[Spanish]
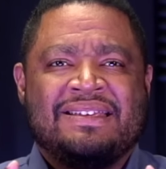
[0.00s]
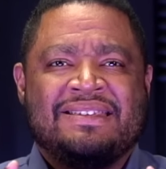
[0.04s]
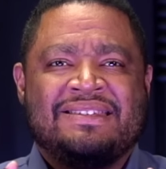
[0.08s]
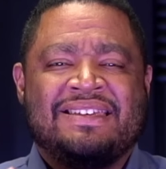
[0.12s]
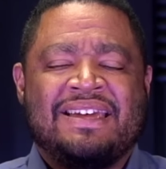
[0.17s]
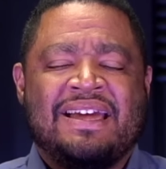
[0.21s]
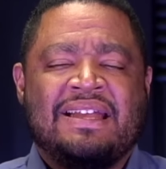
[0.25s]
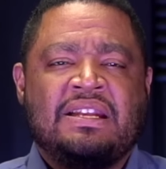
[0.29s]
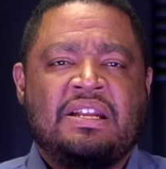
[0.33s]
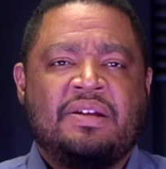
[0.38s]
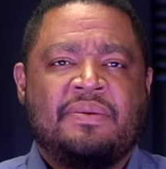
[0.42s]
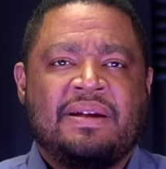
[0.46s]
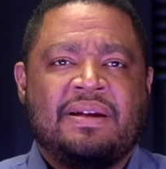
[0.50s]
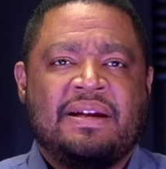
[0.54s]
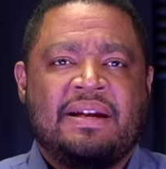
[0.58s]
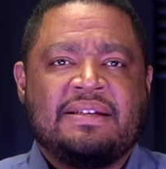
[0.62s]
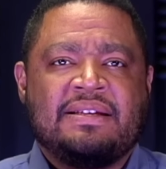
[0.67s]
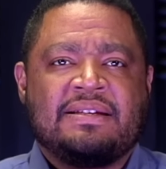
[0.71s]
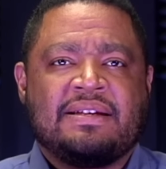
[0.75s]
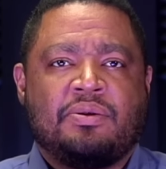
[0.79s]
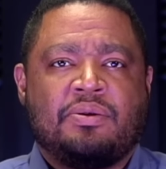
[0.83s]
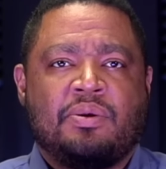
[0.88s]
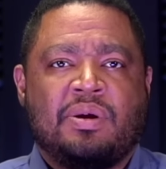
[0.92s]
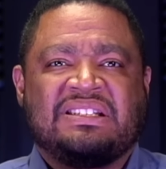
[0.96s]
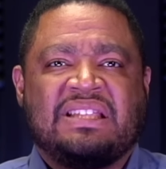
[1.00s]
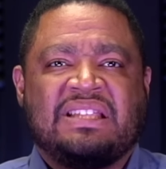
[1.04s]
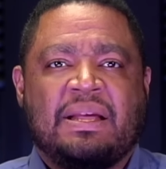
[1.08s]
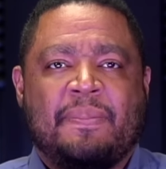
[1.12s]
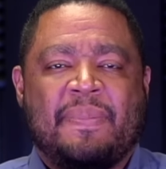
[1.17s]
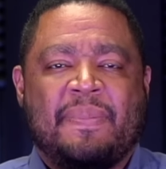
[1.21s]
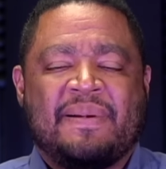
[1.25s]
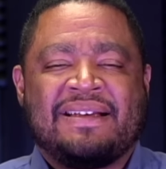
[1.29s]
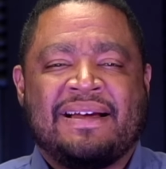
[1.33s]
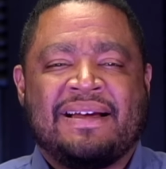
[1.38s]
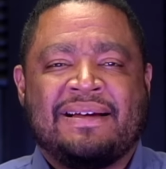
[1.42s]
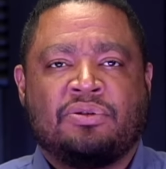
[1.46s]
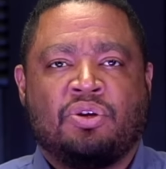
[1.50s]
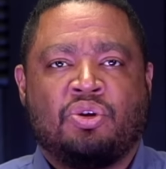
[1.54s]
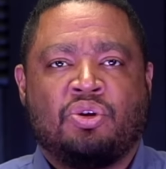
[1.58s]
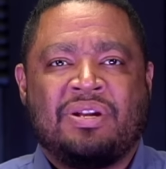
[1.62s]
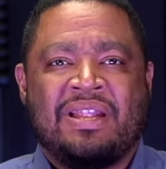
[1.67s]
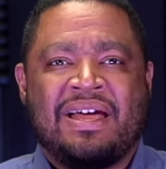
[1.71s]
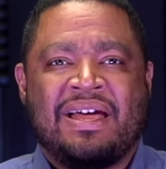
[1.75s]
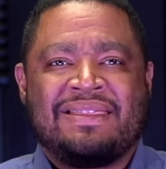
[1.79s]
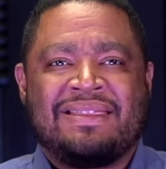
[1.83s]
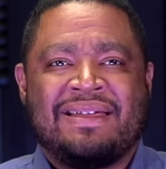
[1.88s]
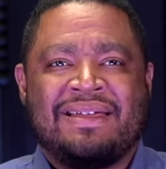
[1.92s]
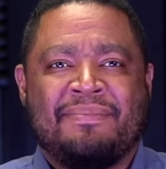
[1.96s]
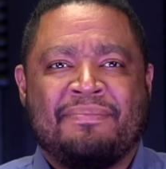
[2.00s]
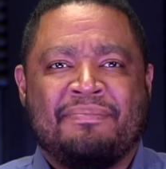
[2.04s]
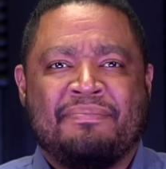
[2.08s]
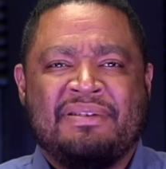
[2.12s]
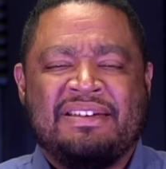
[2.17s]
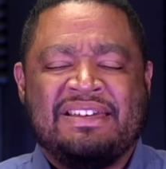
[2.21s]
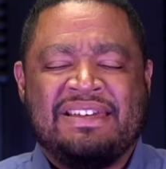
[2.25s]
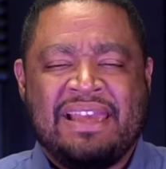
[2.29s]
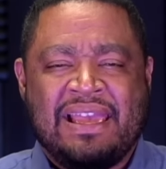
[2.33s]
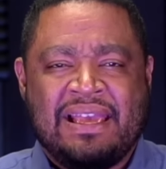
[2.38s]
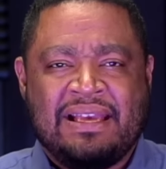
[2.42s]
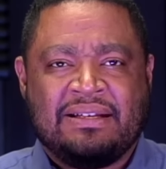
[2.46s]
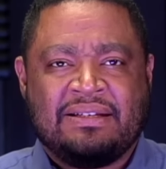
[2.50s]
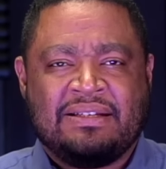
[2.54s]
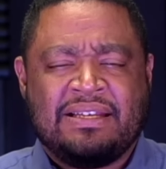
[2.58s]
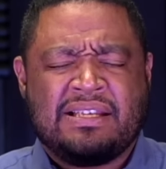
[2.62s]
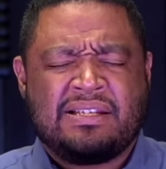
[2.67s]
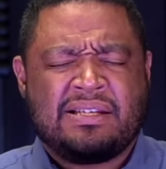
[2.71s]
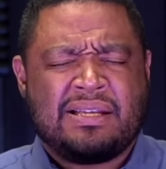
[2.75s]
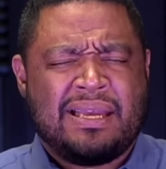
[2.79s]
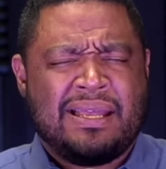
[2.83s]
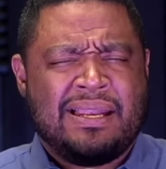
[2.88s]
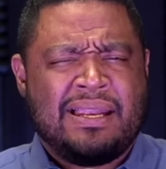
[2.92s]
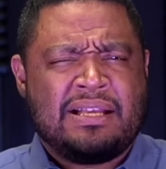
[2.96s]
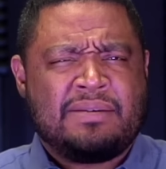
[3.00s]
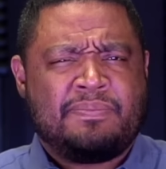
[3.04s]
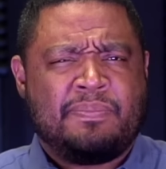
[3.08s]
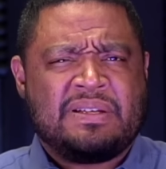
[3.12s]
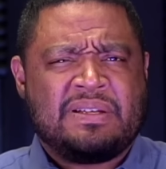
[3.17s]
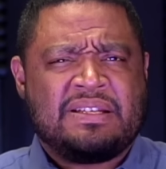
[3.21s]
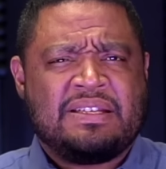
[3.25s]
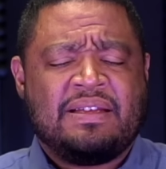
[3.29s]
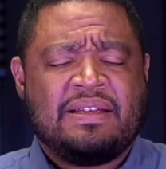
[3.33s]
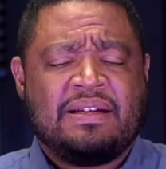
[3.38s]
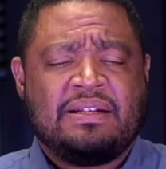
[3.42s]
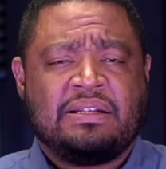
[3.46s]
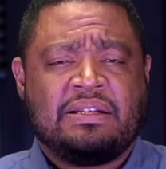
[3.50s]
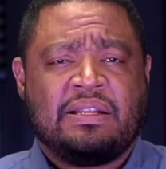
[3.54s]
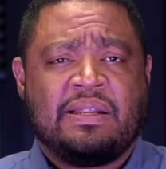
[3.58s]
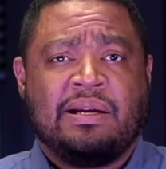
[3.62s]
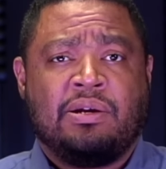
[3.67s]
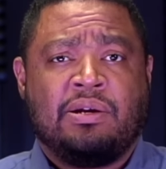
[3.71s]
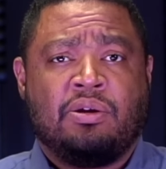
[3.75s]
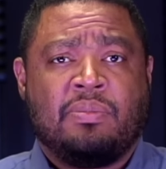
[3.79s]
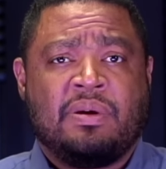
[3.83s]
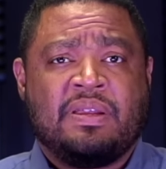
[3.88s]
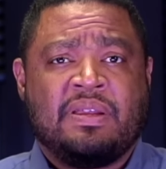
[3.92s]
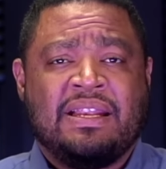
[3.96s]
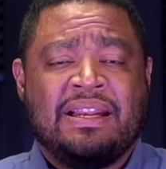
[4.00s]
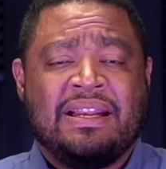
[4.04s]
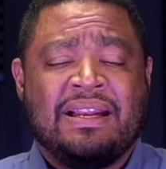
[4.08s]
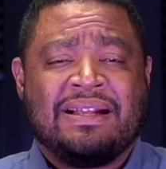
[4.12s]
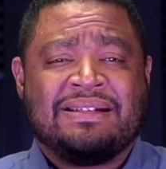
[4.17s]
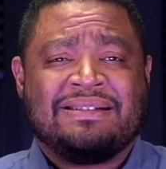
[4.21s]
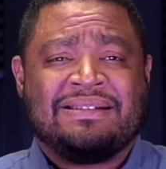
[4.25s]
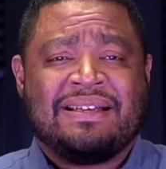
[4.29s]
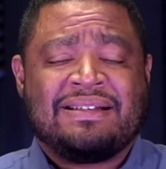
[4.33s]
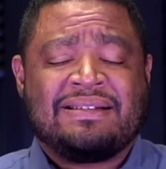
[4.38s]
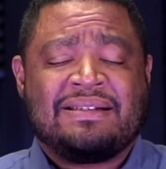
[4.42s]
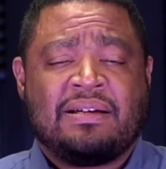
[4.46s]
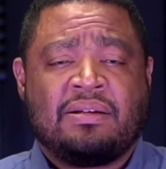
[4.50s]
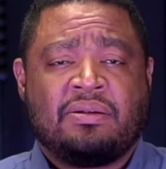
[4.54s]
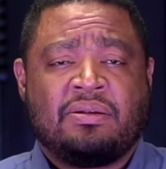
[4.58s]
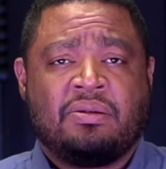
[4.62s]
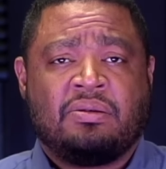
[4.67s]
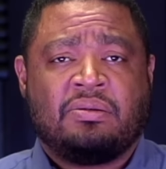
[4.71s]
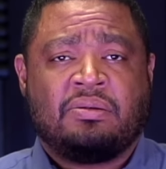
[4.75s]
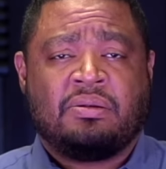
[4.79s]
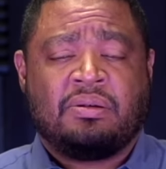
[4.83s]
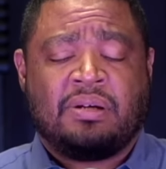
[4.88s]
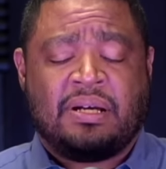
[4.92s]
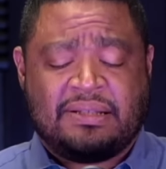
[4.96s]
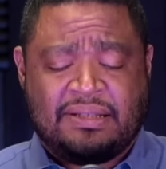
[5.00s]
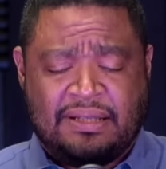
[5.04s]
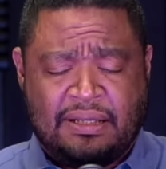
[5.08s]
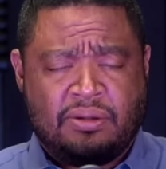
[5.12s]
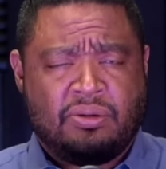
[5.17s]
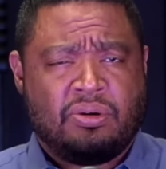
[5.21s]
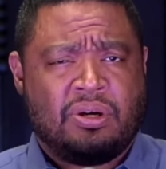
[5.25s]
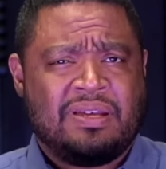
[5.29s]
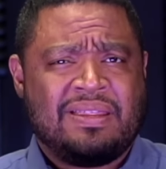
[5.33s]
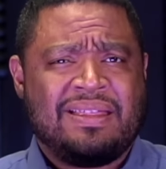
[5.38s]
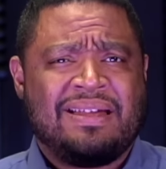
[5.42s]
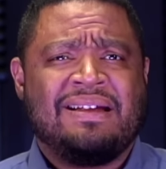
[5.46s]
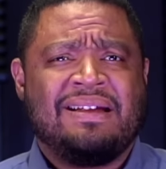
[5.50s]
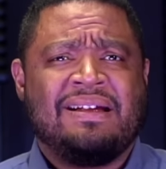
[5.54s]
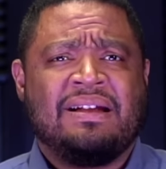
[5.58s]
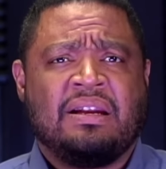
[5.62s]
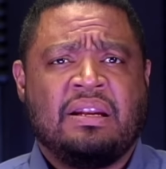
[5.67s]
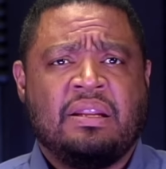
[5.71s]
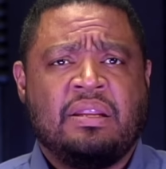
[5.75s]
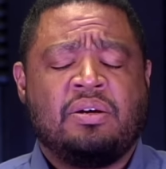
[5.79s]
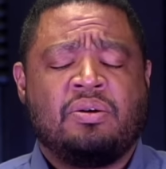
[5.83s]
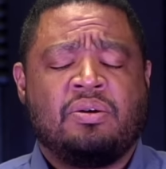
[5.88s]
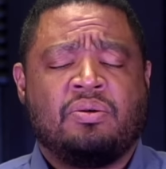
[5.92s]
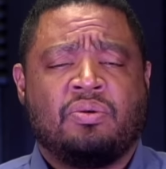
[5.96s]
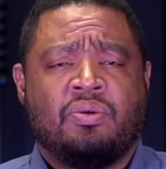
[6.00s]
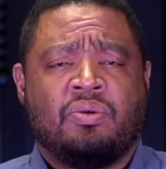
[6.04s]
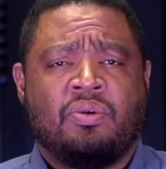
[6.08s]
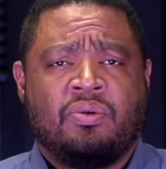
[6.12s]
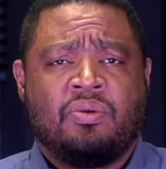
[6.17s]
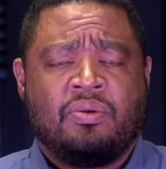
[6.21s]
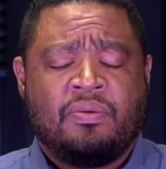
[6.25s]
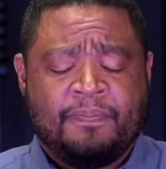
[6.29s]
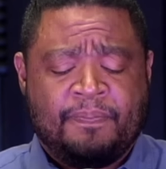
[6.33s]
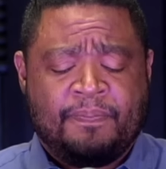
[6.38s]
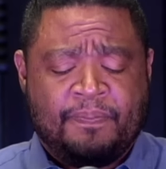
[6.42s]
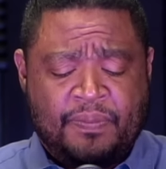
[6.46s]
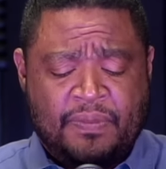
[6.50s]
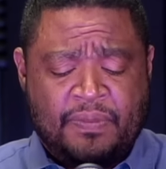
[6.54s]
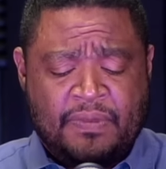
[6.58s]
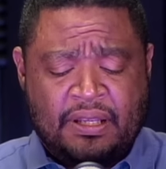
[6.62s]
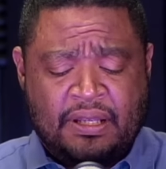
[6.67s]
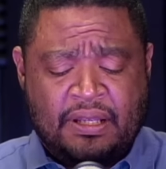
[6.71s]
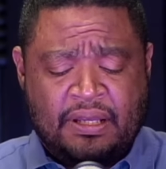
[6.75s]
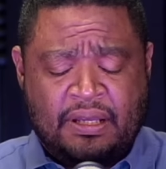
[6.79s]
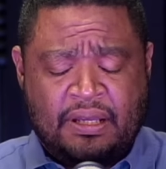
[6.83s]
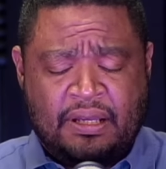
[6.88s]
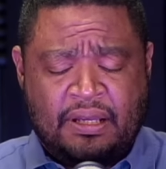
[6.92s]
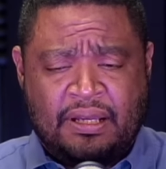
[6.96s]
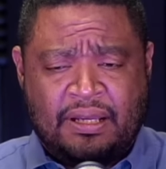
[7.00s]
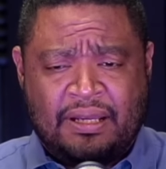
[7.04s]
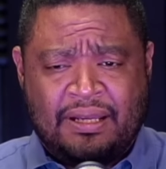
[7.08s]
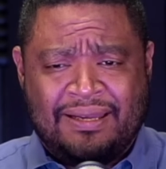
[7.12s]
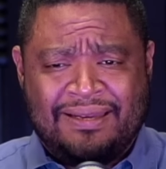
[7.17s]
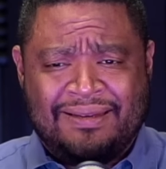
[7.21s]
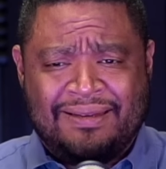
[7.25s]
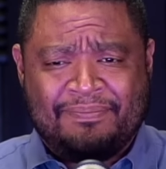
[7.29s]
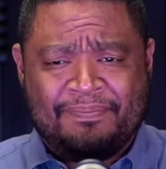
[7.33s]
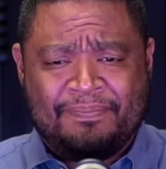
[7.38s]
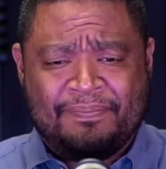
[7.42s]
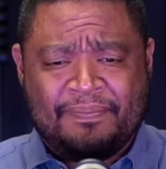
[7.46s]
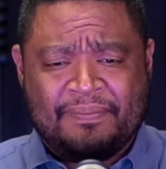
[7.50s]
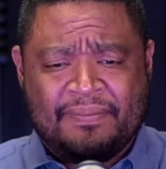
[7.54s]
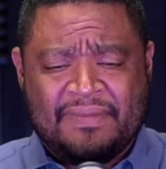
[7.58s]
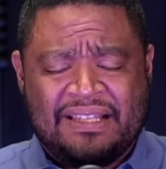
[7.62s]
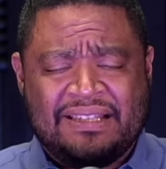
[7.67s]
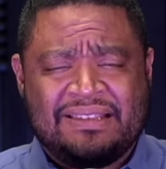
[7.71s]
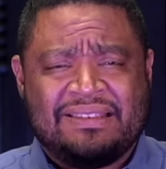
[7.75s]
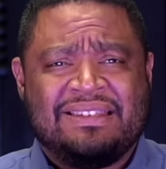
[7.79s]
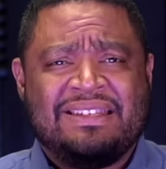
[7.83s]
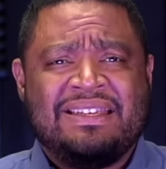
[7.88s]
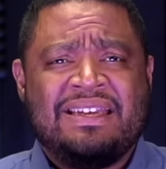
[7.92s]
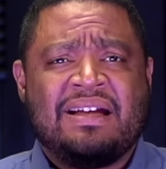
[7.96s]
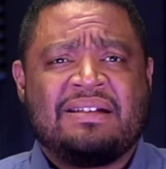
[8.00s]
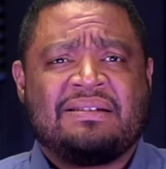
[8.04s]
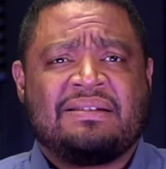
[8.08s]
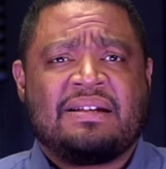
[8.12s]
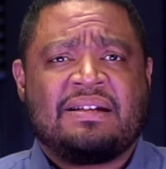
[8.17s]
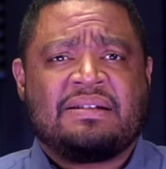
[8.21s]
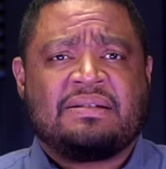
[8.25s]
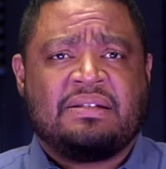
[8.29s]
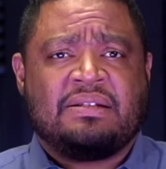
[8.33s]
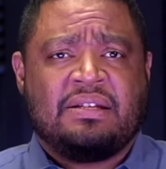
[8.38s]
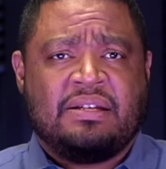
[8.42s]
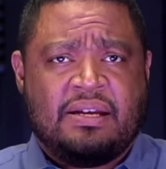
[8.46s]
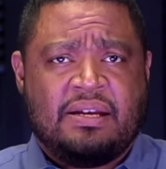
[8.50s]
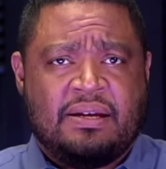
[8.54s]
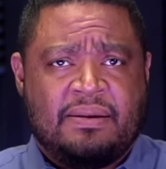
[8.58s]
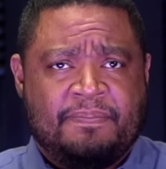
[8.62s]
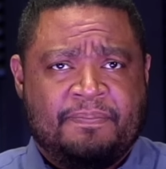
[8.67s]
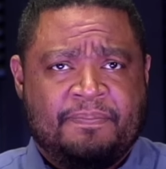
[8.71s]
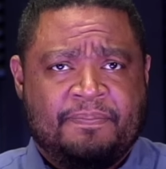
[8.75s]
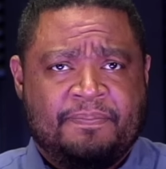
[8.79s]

Jenny Berenice no está pasando nada bien. Y es que el expresidente Danilo Medina la está haciendo, haciendo quedar en ridículo eh, día tras día.